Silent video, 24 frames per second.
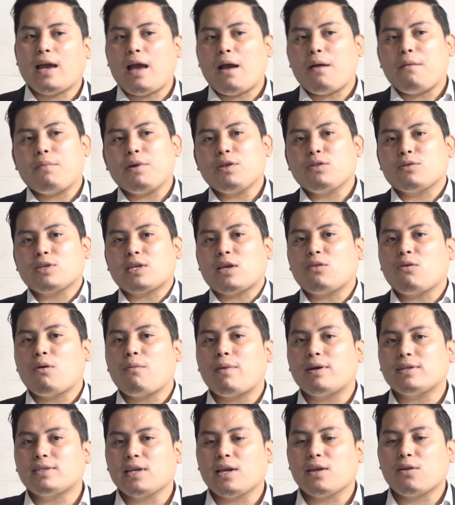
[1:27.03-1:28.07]
ah, bueno, ya no
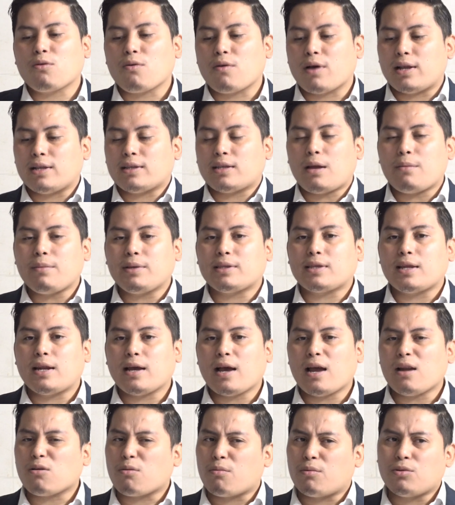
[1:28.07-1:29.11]
vamos a ir con el trámite
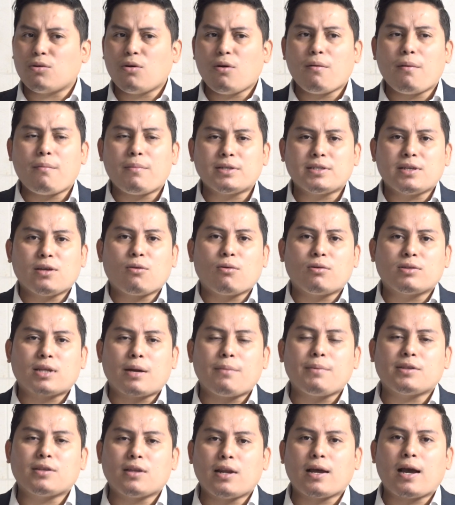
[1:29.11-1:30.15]
legal, como no, vamos a ir con el
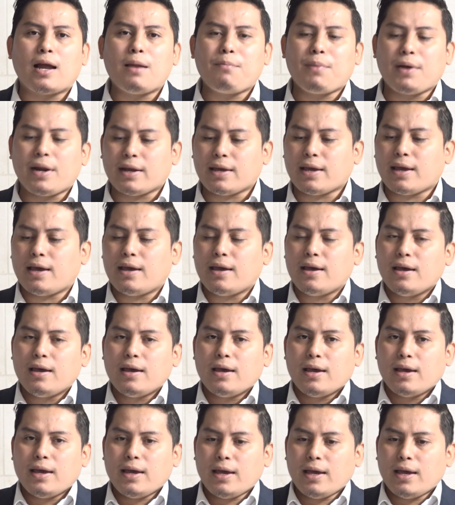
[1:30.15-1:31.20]
trámite legal para que
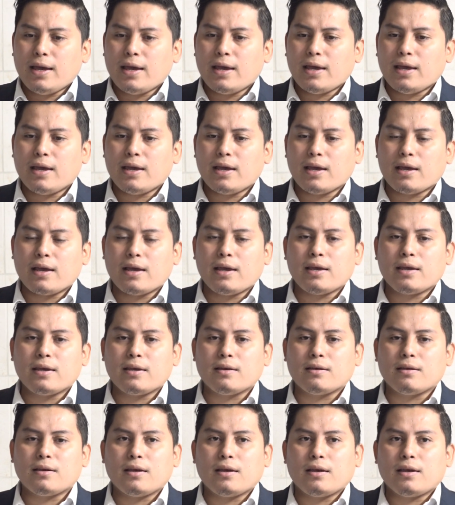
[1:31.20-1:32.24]

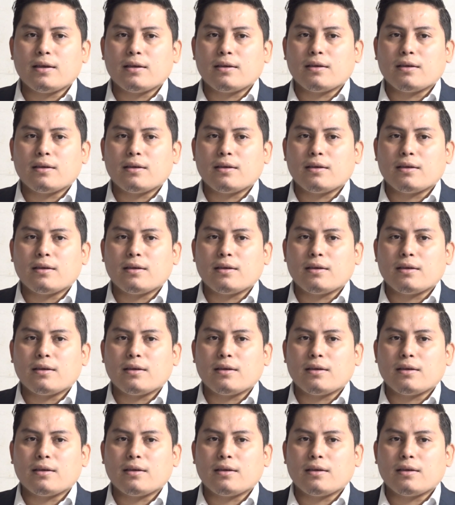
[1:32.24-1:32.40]
eh,